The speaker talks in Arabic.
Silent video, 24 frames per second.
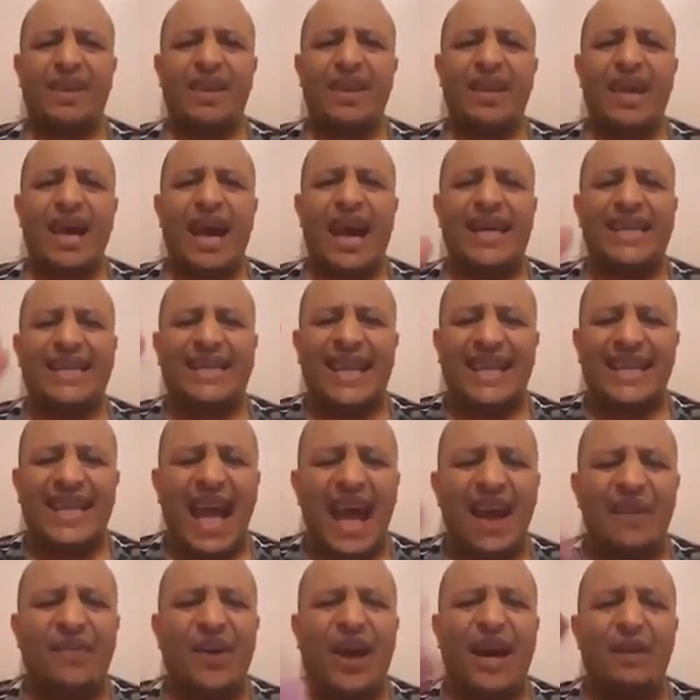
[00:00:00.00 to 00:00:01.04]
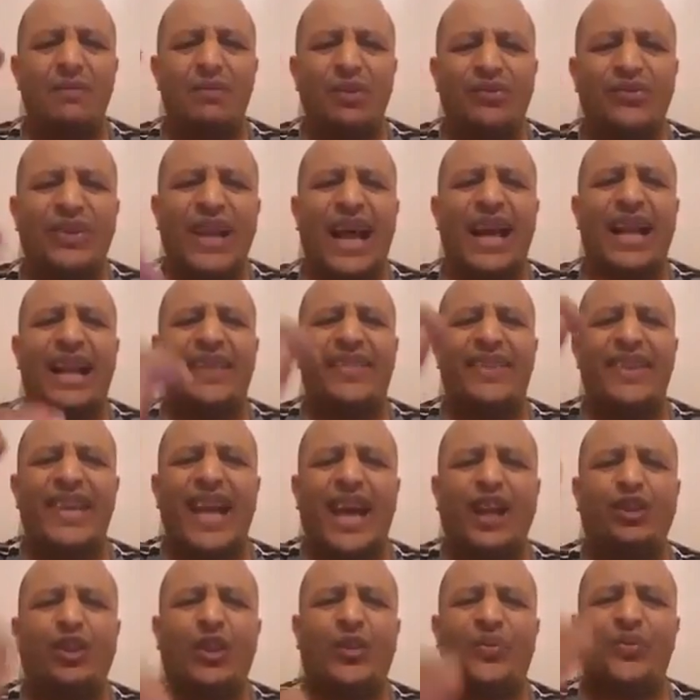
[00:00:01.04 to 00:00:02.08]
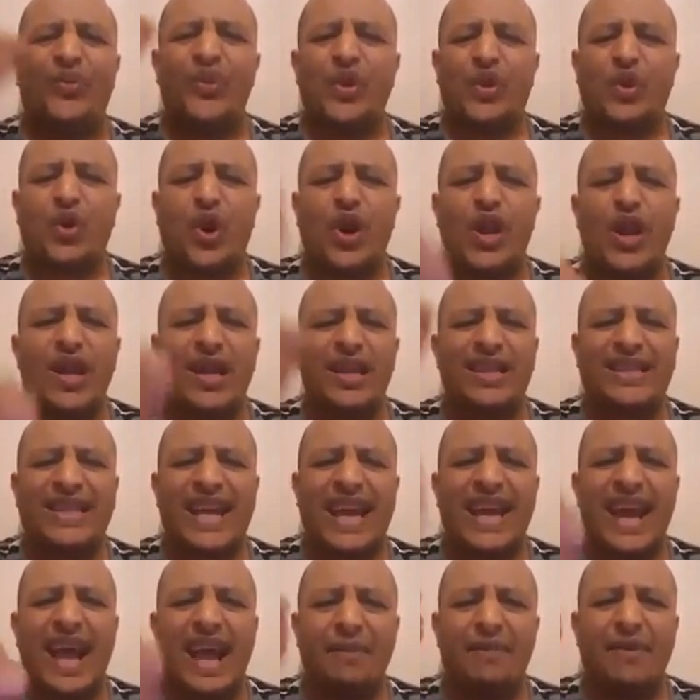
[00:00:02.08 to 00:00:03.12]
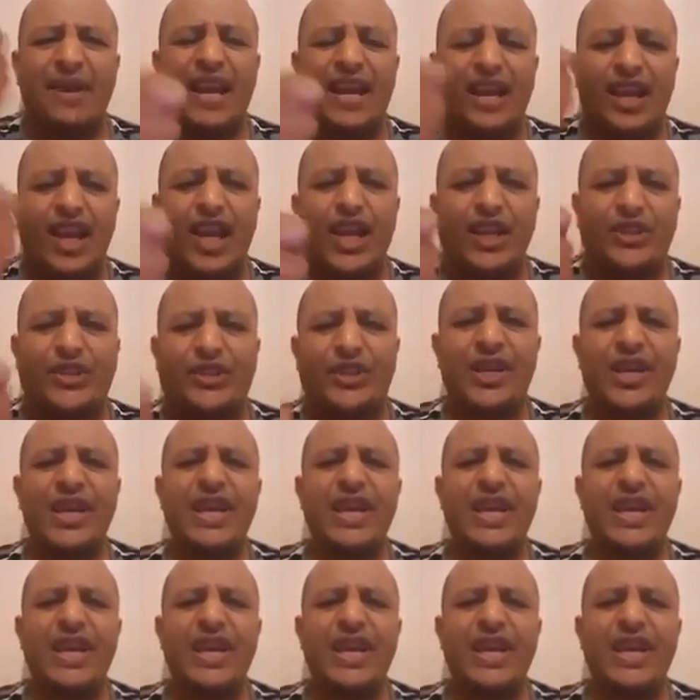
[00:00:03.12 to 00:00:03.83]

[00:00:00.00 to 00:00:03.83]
التدافع المفتعل الذي يحدث في كل سنة من الحج